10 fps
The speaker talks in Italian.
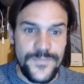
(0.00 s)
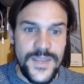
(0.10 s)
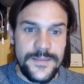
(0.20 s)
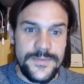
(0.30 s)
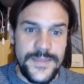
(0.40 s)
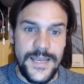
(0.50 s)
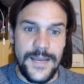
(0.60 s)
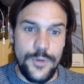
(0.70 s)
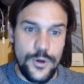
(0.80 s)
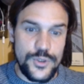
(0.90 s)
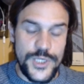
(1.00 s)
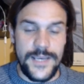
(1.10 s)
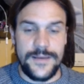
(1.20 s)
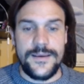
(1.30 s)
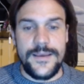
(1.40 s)
della
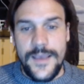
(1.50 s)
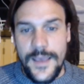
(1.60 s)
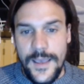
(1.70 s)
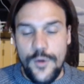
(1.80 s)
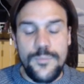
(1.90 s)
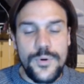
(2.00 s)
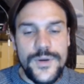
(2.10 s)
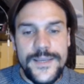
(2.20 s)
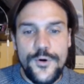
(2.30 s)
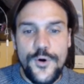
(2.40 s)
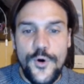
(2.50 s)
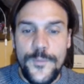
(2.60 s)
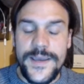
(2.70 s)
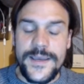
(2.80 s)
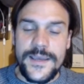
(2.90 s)
blockchain. È un pochino
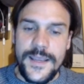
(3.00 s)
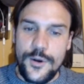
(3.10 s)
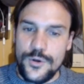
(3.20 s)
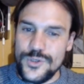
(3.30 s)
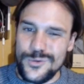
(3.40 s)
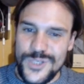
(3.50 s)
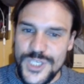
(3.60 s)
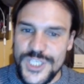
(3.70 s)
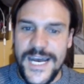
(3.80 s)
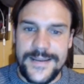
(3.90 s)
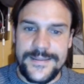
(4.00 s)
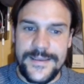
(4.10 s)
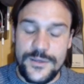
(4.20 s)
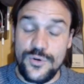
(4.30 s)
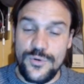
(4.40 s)
come il concetto di
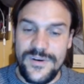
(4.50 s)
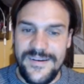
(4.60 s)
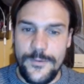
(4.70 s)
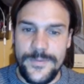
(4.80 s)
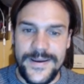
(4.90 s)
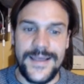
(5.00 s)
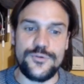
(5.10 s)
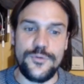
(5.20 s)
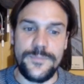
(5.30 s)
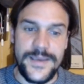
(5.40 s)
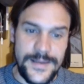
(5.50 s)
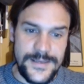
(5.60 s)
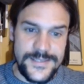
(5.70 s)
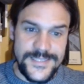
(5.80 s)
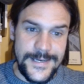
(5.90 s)
sharding di cui avevamo parlato per
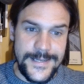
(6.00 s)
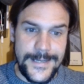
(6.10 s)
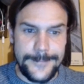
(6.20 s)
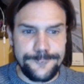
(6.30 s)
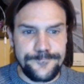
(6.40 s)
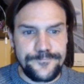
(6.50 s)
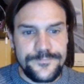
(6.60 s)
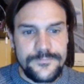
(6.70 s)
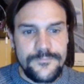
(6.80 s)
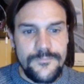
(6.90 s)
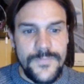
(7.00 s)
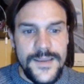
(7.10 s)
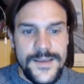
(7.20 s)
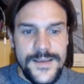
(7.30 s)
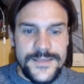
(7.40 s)
Silica.
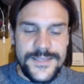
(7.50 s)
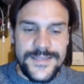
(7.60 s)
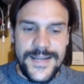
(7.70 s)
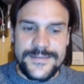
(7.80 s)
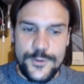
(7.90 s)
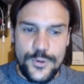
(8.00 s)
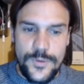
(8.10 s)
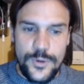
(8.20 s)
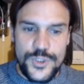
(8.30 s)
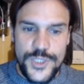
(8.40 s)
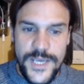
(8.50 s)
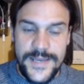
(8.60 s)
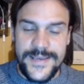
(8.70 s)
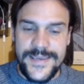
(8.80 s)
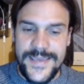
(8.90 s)
Si tratta di una
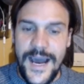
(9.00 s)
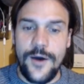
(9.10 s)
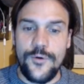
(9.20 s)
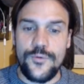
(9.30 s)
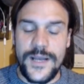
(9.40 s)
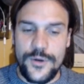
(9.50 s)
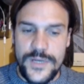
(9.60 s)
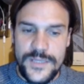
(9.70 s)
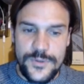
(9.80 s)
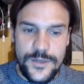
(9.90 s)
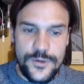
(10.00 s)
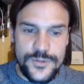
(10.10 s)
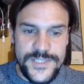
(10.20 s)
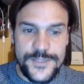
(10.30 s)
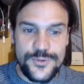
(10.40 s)
blockchain che ha un algoritmo del
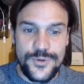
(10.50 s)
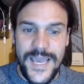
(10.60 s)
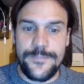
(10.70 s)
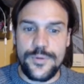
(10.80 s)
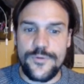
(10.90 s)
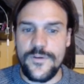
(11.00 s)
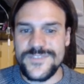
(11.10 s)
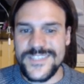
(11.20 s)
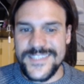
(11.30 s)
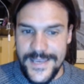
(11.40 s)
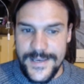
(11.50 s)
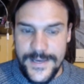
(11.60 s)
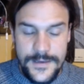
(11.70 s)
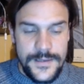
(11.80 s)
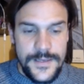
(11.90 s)
consenso che è proof of
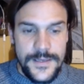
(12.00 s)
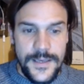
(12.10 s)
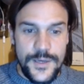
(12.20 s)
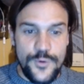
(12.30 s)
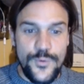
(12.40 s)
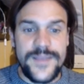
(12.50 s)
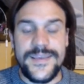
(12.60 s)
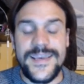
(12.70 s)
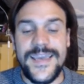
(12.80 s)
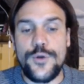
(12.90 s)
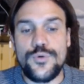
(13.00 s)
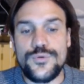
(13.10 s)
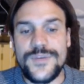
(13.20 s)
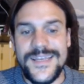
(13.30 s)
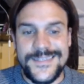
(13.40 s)
stake e quindi che non
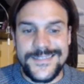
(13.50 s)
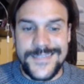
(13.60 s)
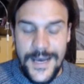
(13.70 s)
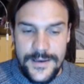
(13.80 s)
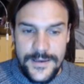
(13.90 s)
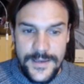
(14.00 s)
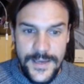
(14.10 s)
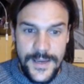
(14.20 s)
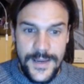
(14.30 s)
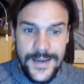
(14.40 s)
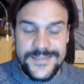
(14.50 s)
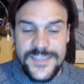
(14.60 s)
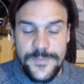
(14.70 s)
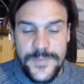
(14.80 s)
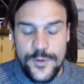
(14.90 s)
utilizza e la
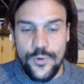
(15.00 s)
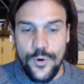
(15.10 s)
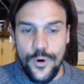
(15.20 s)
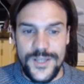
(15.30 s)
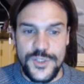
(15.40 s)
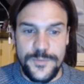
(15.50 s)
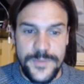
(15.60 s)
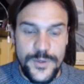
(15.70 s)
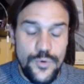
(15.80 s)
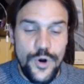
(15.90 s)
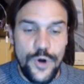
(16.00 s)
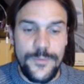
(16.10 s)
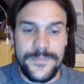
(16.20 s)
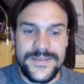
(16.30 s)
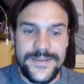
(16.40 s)
CPU o la GPU come
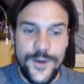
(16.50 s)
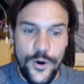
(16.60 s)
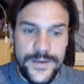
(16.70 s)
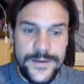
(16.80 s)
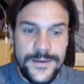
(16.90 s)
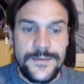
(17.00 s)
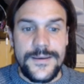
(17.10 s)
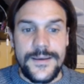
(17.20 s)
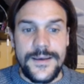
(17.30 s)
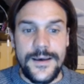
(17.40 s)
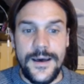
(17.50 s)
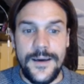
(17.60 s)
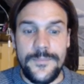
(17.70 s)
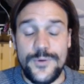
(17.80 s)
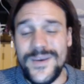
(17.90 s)
Bitcoin, eh,
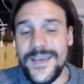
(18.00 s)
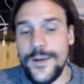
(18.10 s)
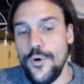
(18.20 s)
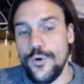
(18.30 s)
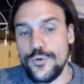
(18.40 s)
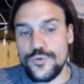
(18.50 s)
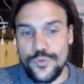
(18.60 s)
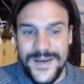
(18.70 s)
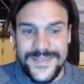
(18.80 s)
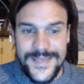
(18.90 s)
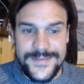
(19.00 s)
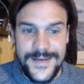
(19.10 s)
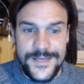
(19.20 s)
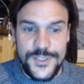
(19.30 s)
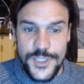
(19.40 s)
per cui che non consuma tanta
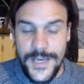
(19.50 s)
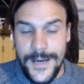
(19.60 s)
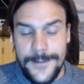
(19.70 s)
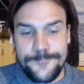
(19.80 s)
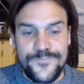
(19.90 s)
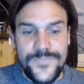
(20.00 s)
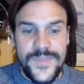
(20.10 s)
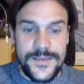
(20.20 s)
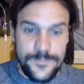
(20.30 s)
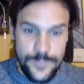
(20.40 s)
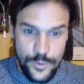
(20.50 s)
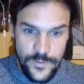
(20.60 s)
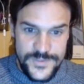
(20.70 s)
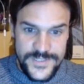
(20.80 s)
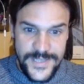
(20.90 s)
energia, proof
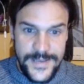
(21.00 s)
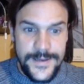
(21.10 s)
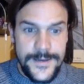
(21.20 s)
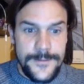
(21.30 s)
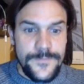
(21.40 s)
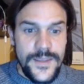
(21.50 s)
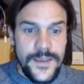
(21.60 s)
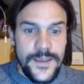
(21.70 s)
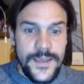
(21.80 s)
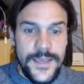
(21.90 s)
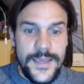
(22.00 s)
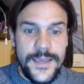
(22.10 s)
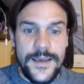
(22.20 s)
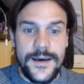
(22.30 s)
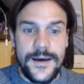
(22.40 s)
of stake,
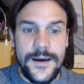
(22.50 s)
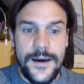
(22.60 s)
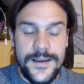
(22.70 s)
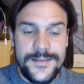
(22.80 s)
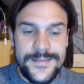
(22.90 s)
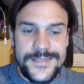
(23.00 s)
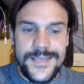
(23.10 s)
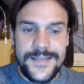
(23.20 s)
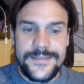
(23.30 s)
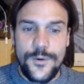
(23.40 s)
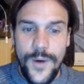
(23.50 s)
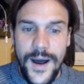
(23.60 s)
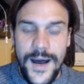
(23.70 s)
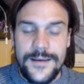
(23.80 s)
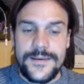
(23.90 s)
e eh, interessante
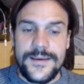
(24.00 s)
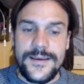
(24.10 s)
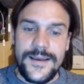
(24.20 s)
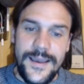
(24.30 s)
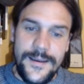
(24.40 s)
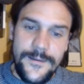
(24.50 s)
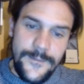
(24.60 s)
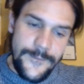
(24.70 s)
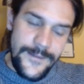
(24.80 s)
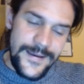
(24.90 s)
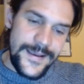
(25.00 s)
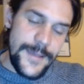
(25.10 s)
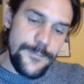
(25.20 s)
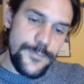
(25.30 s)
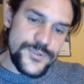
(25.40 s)
qua eh,
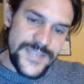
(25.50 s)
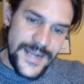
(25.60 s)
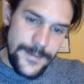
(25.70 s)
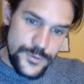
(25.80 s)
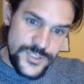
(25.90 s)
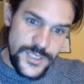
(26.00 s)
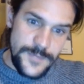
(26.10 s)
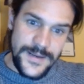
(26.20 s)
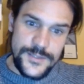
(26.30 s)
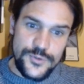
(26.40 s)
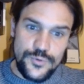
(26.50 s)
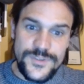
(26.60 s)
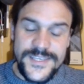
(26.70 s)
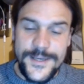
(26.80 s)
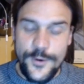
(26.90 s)
po- sarà possibile sul singolo